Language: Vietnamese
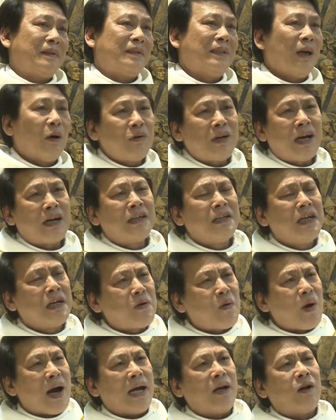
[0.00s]
dẫu rằng
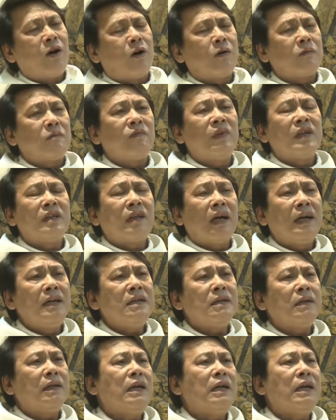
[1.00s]
người ngoài họ vẫn thấy